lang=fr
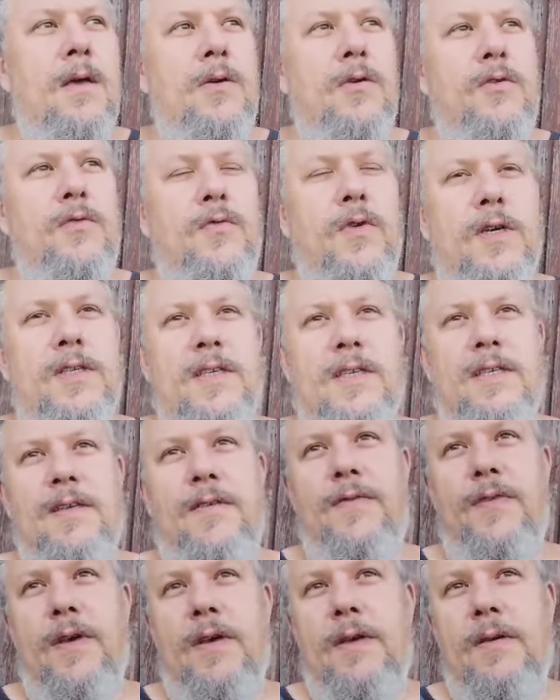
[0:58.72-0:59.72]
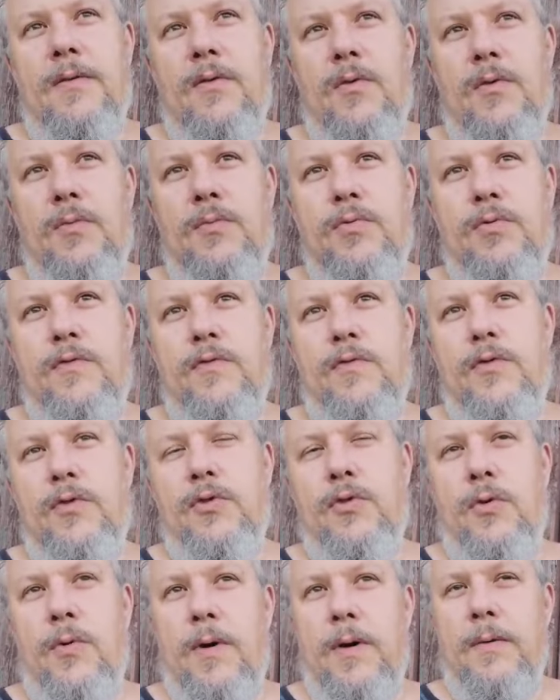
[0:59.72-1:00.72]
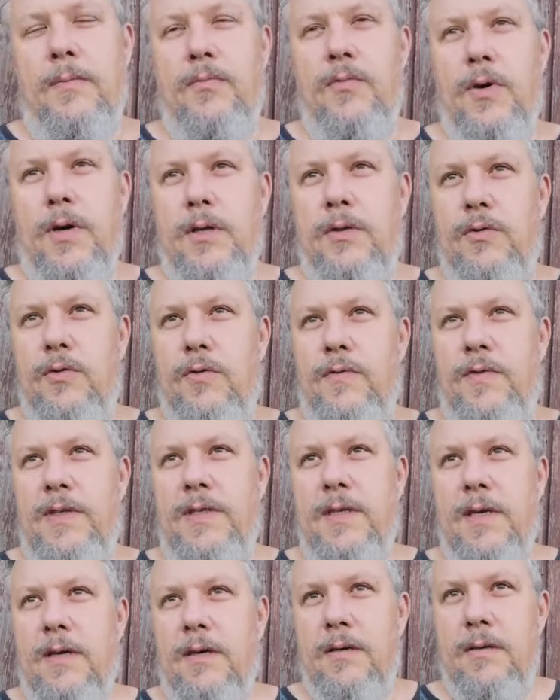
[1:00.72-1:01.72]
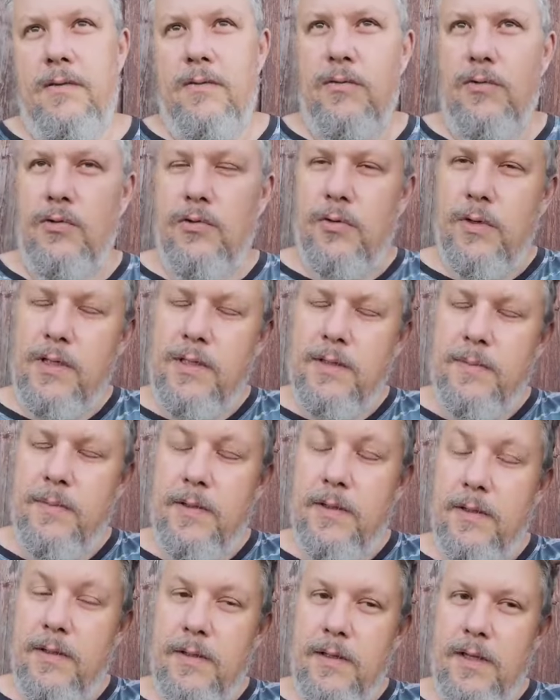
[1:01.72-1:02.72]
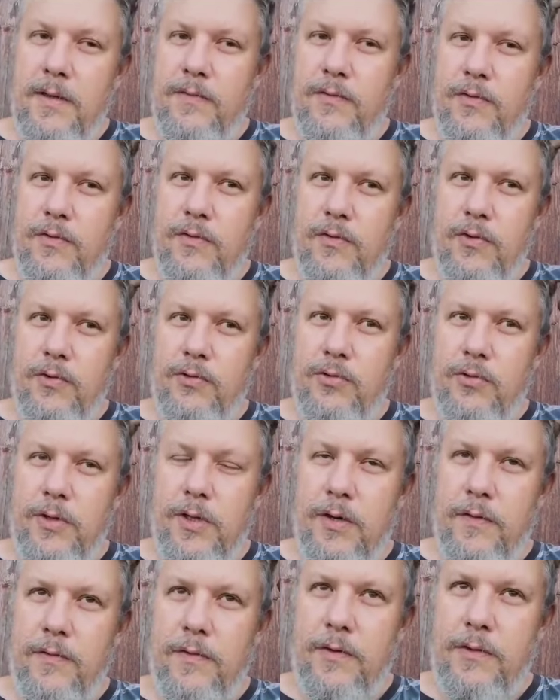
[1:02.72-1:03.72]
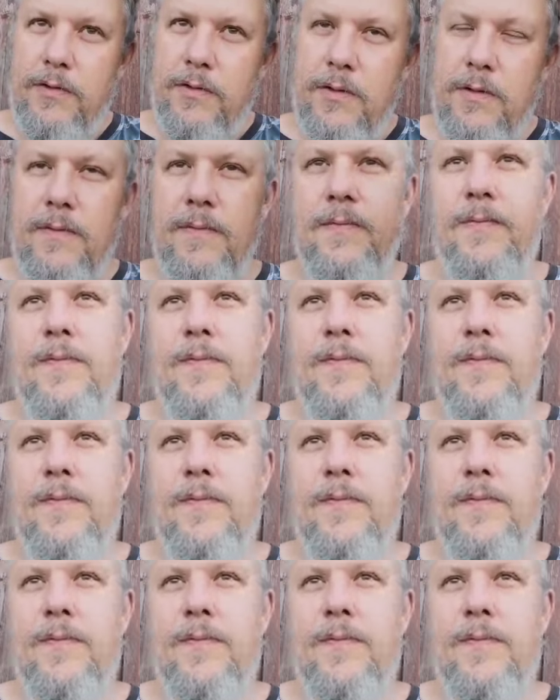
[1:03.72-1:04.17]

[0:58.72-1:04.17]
Une fois que ça s'est fait, au bout de vos trois mois de visa de tourisme, il faut retourner en France.